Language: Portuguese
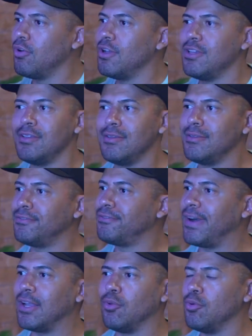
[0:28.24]
e
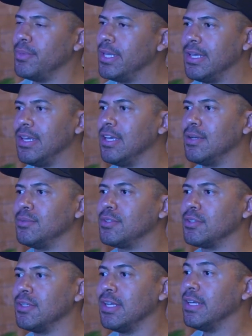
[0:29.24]
falou mesmo.
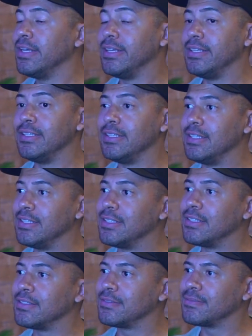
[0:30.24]
Então, então mas assim,